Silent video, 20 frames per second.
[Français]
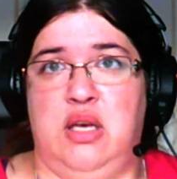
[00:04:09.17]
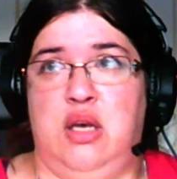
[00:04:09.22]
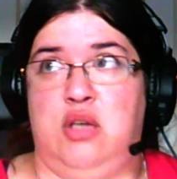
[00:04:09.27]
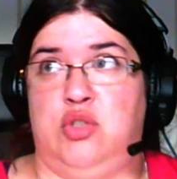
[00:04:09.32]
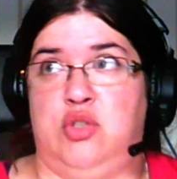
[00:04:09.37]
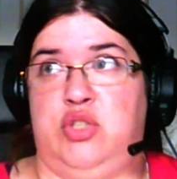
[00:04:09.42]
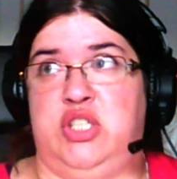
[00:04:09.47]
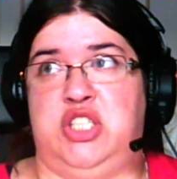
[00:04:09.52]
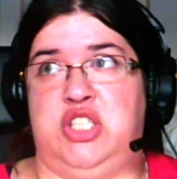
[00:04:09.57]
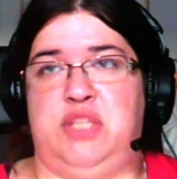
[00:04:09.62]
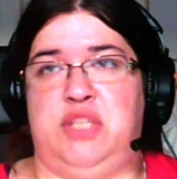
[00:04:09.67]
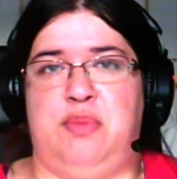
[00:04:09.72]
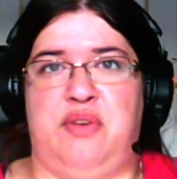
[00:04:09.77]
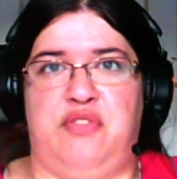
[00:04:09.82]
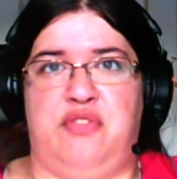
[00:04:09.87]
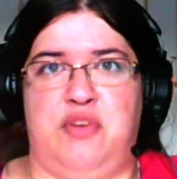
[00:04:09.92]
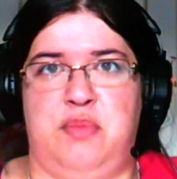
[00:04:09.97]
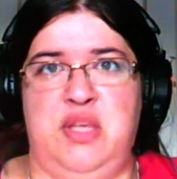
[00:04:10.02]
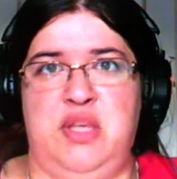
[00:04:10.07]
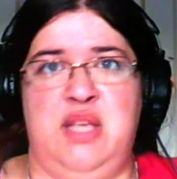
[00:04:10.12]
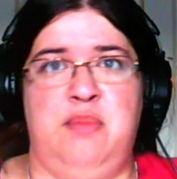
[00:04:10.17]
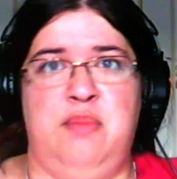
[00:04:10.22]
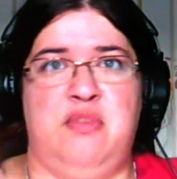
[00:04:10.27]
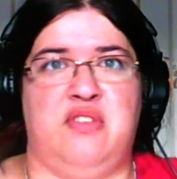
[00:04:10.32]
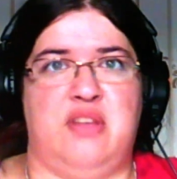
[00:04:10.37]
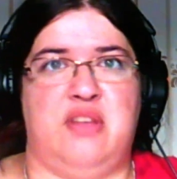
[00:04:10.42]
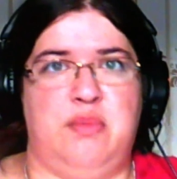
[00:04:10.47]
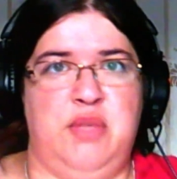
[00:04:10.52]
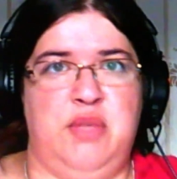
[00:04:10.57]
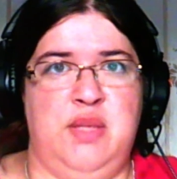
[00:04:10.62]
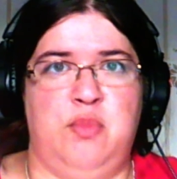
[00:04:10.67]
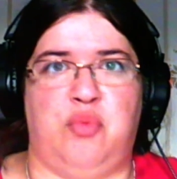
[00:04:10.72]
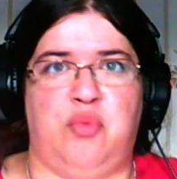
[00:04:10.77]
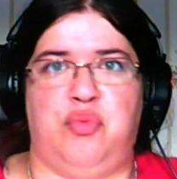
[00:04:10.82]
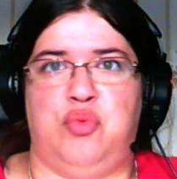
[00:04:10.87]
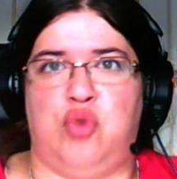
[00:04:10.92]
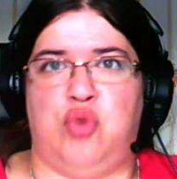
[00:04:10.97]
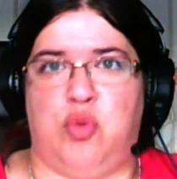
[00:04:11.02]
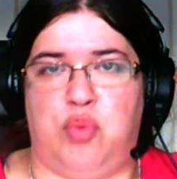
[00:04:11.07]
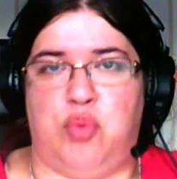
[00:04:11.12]
Je veux dire, j'ai ma famille, mes amis, mon
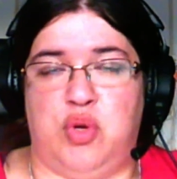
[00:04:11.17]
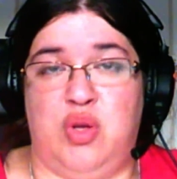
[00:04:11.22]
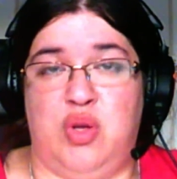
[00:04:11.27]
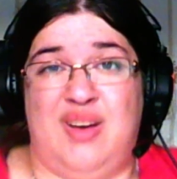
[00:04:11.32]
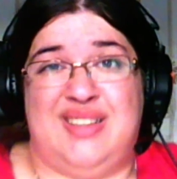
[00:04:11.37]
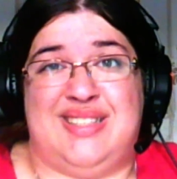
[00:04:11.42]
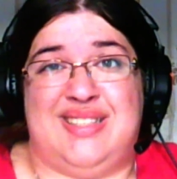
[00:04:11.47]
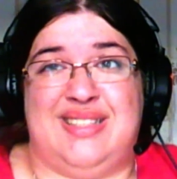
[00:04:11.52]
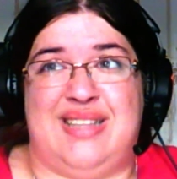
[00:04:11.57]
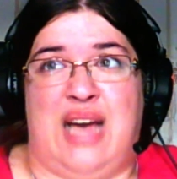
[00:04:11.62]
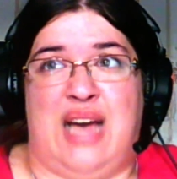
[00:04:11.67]
futur employeur, etc.